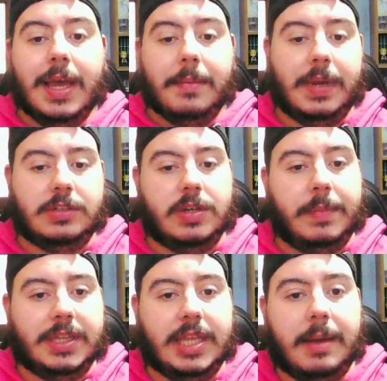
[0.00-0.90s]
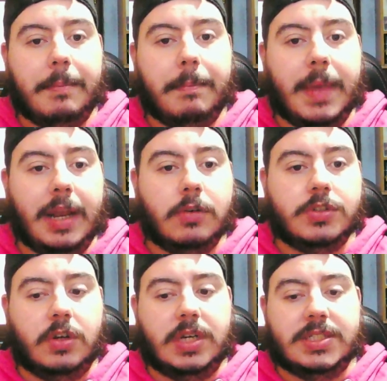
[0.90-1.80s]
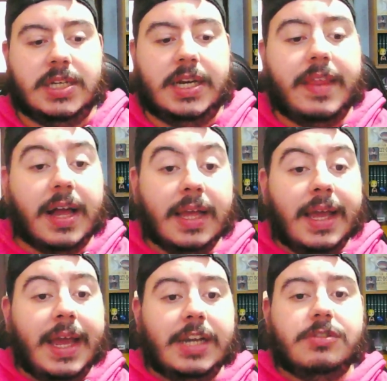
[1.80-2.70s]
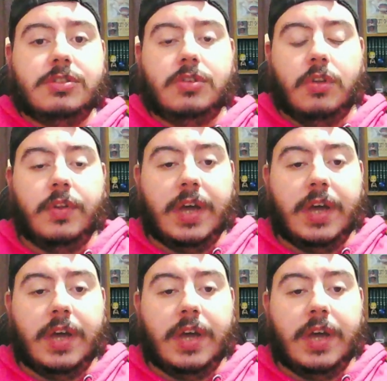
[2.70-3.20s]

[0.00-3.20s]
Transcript: personalmente me ilusiona. Así que nada, eso es todo.